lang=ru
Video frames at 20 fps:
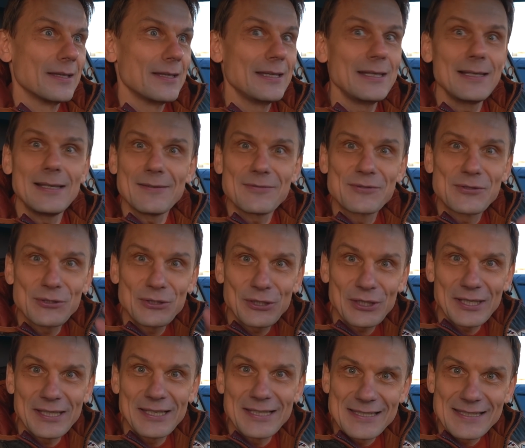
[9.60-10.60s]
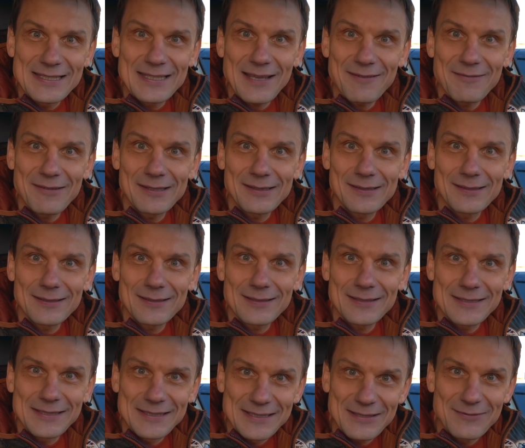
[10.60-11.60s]
Или все-таки не ставят
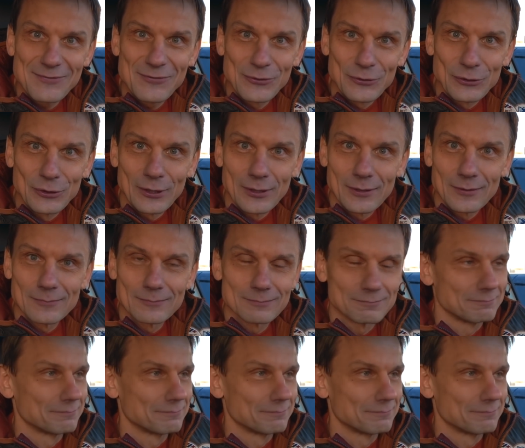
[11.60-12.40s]
э, завода?